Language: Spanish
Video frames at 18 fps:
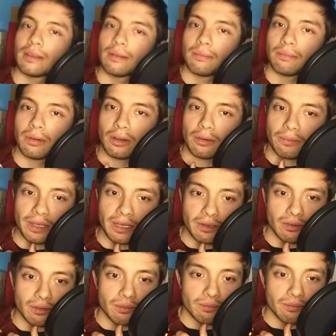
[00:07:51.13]
Por lo
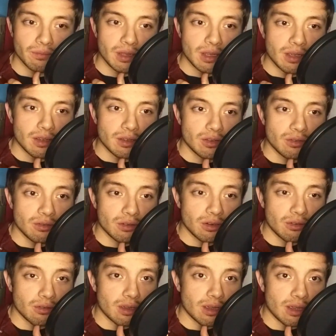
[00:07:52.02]
menos. Yo
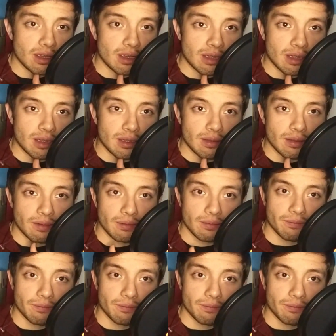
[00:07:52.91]
creo que